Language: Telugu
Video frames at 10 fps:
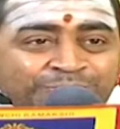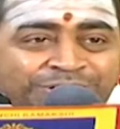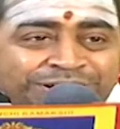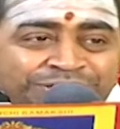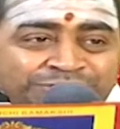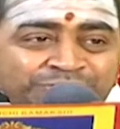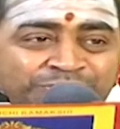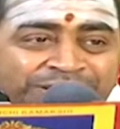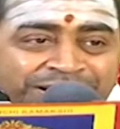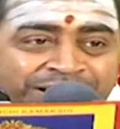కోరిక
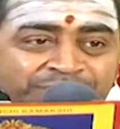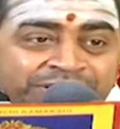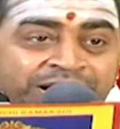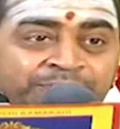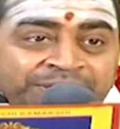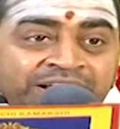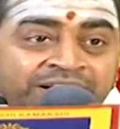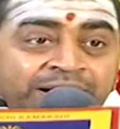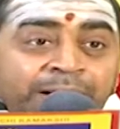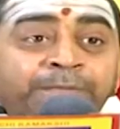తీర్చుకోవాలంటే ఏముండాలి
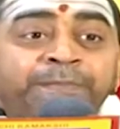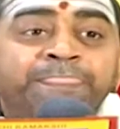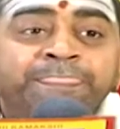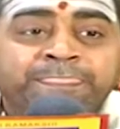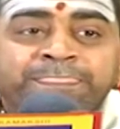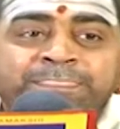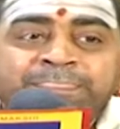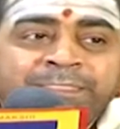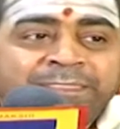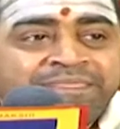ప్రధానంగా
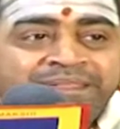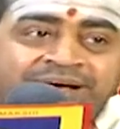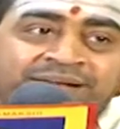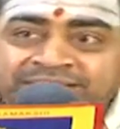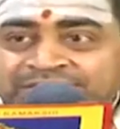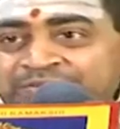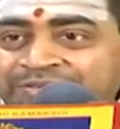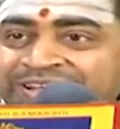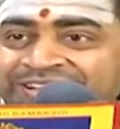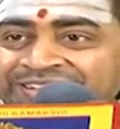అర్థం
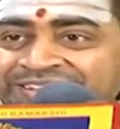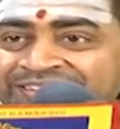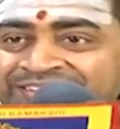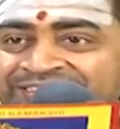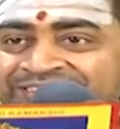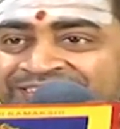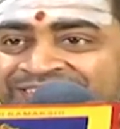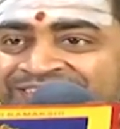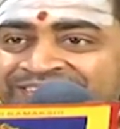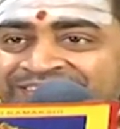ఉండాలి
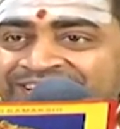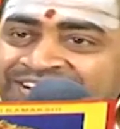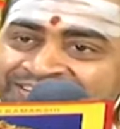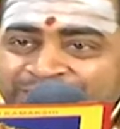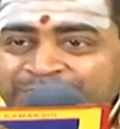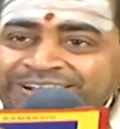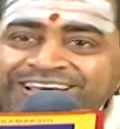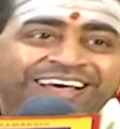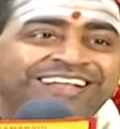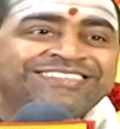అర్థం
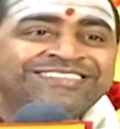ఉండాలా